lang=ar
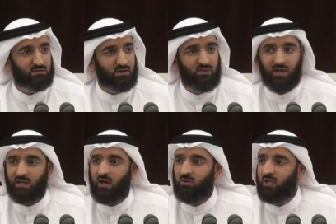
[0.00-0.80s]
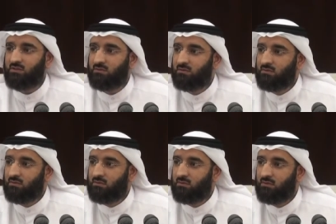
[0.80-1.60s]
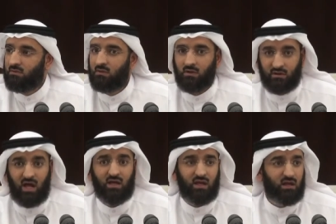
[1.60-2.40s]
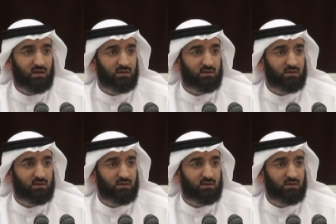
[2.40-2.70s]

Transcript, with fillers: رضي الله عنه الراية